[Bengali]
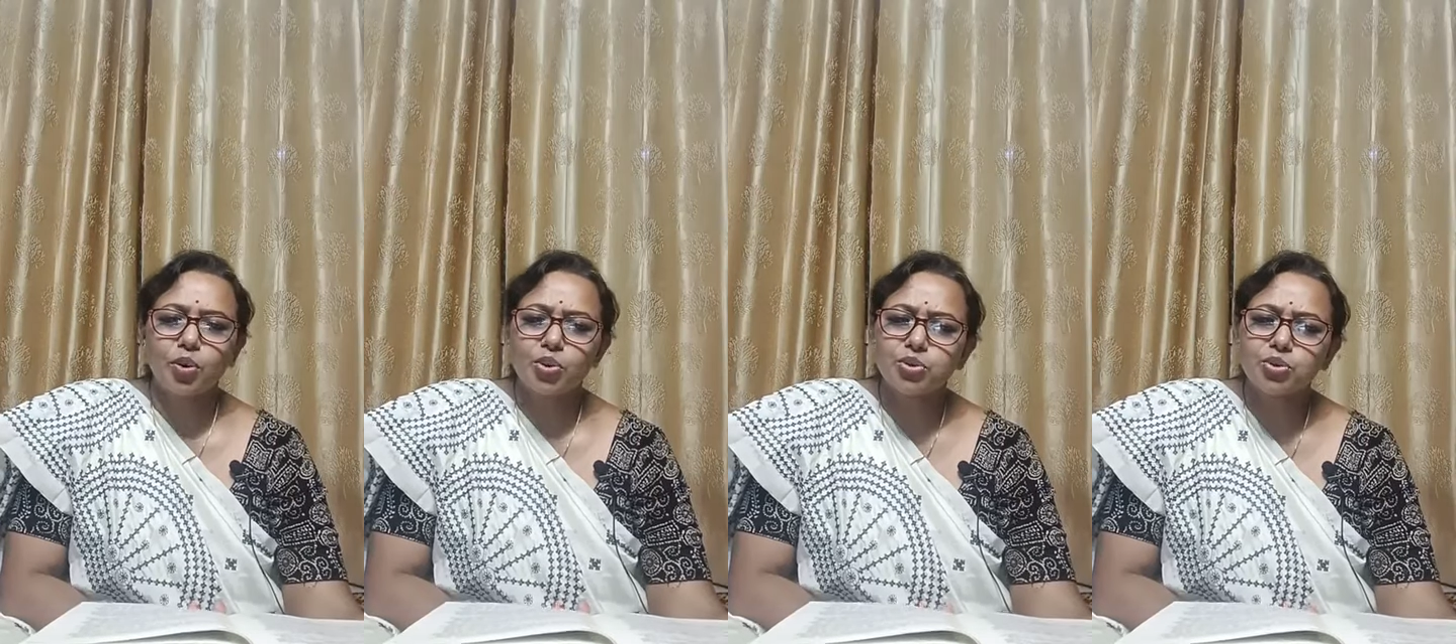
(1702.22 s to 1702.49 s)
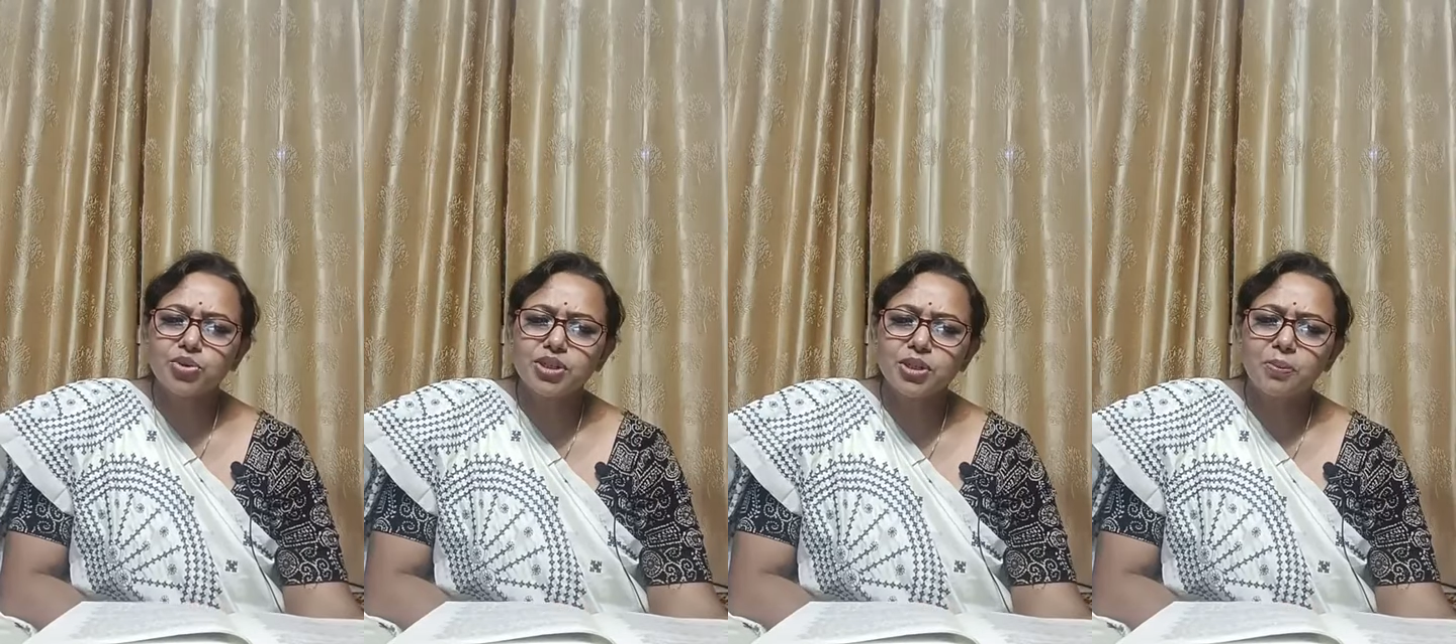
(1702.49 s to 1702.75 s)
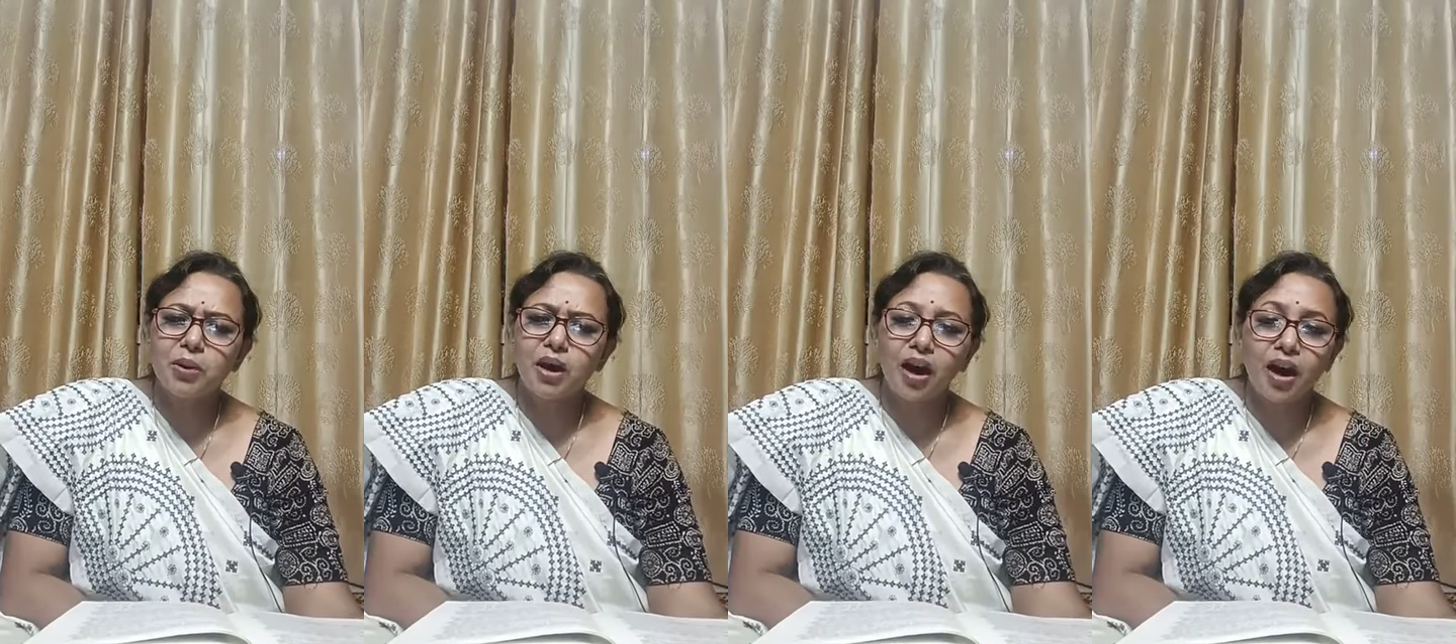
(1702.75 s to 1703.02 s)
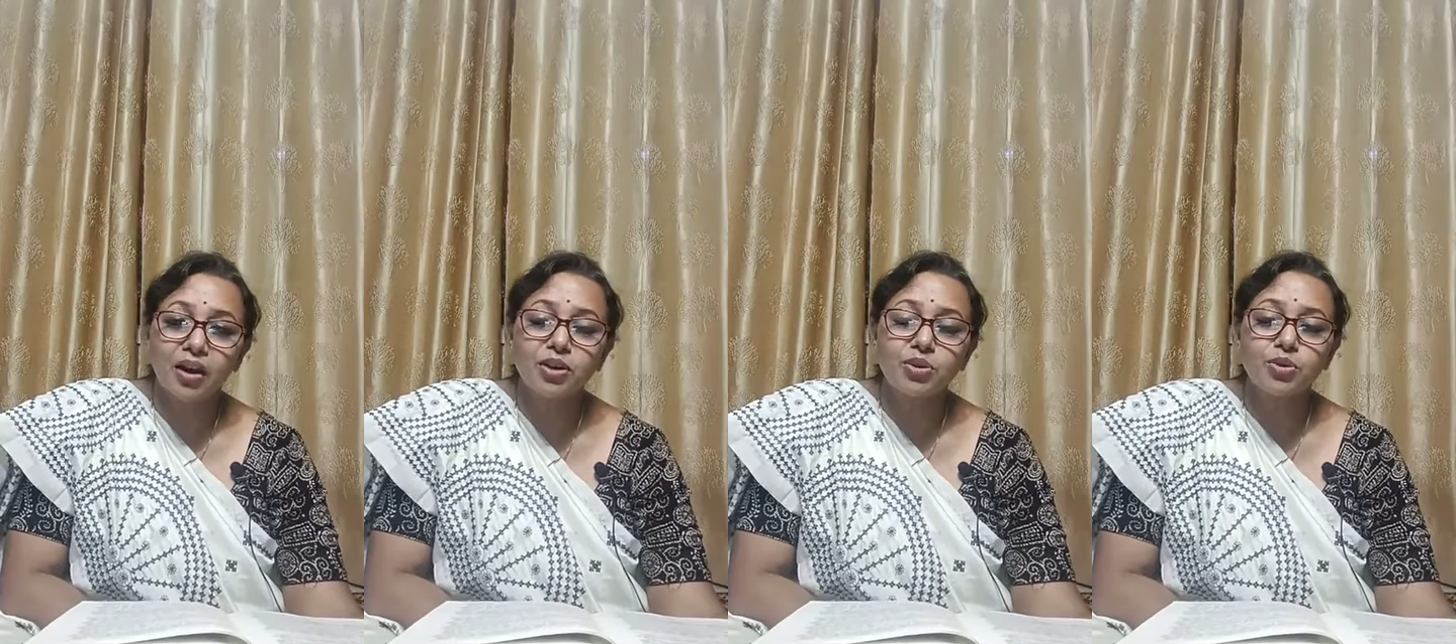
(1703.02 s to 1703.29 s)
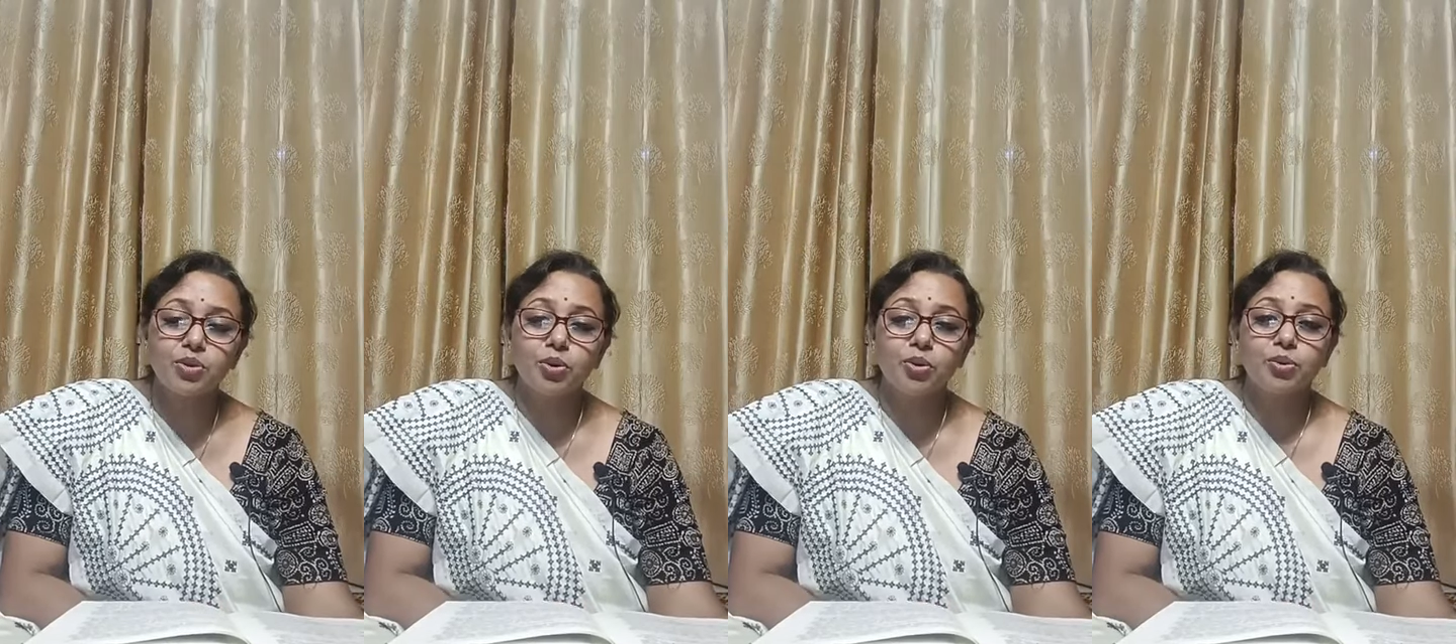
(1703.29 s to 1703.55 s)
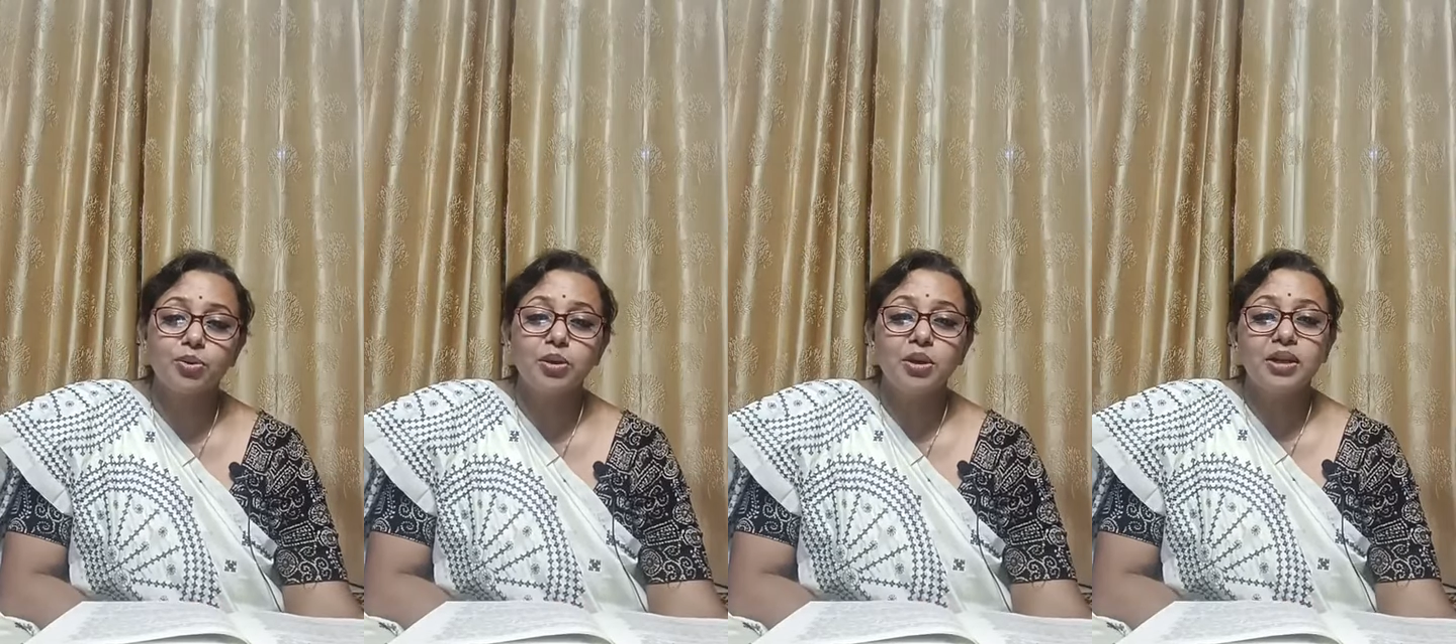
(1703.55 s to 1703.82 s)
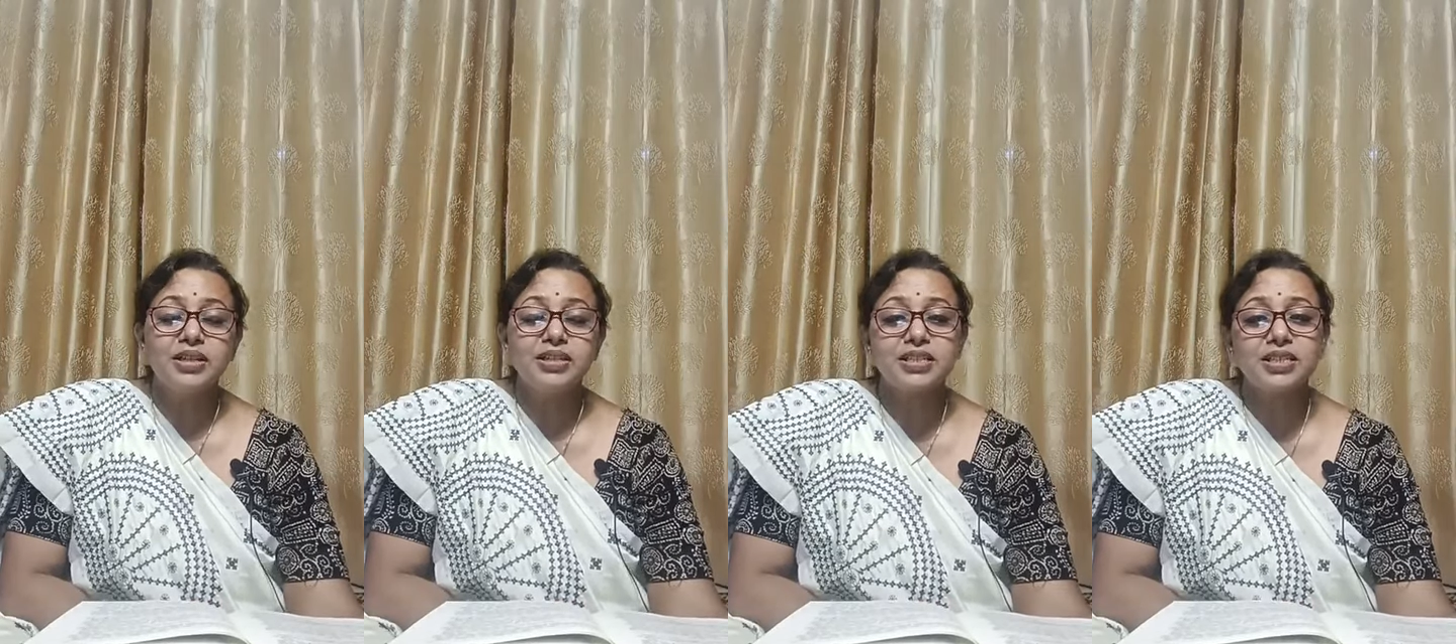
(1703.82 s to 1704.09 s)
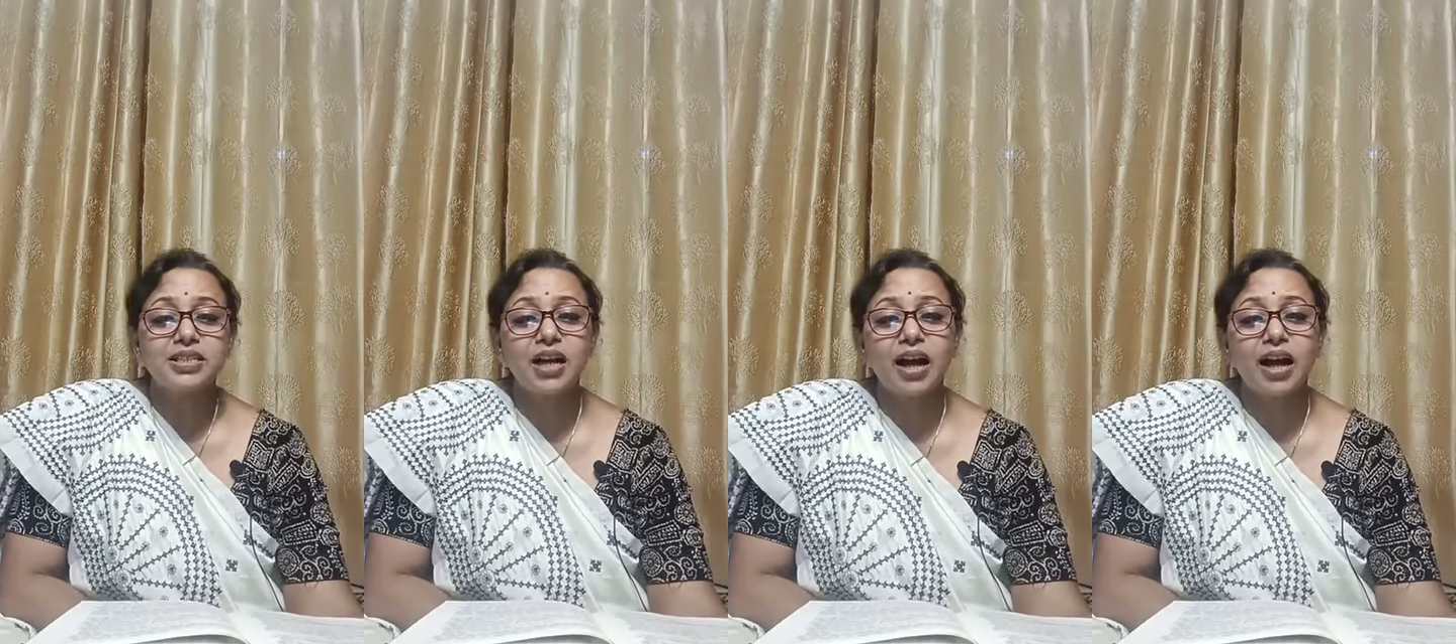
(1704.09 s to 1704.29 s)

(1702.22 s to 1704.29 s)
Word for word: কত যে ভাগ্য যে